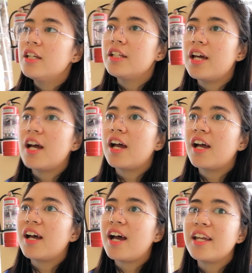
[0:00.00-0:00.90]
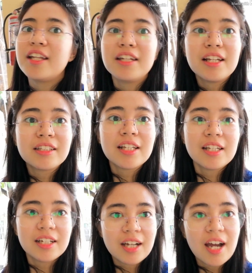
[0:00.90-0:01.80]
na kaya nila
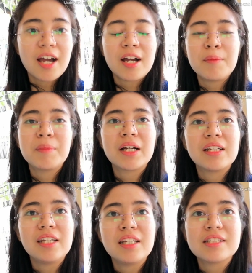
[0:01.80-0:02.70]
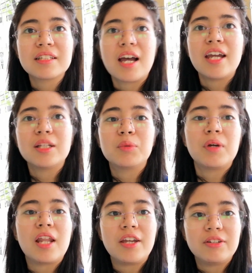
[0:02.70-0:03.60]
talagang maglinis kahit
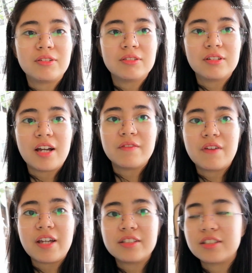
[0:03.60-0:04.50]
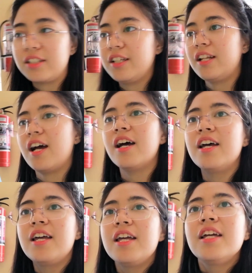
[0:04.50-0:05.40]
wala yung advisor nila.
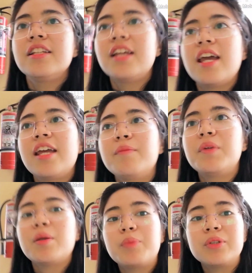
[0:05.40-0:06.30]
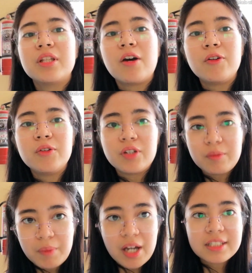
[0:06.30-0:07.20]
Then, pinapunta ko yung
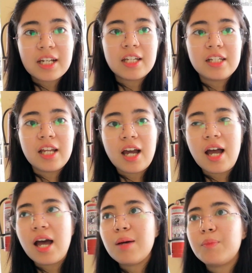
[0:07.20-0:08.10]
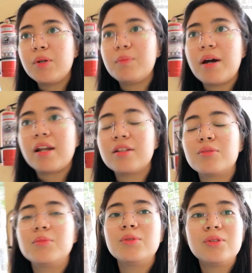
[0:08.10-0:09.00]
iba sa kanila kahapon para
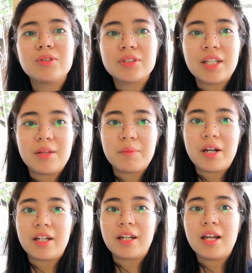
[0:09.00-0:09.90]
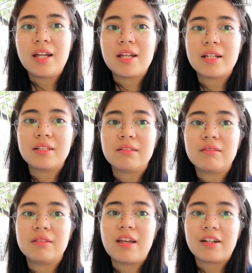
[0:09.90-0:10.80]
tumulong din mag
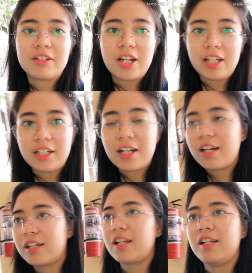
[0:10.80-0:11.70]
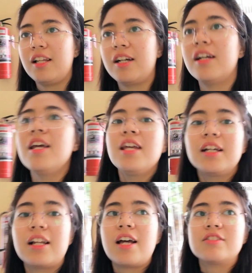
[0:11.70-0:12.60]
decorate ng kanilang
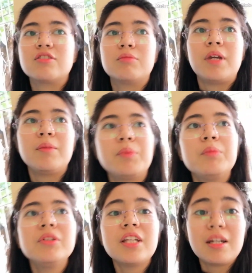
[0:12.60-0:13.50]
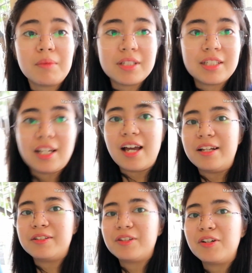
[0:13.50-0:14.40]
classroom. And pumunta naman sila,
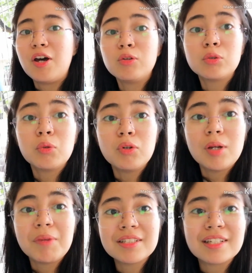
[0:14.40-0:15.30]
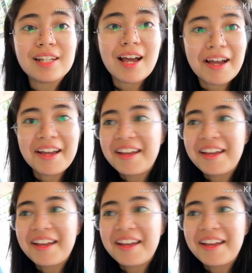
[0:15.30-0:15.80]
no? Nauto ko naman sila.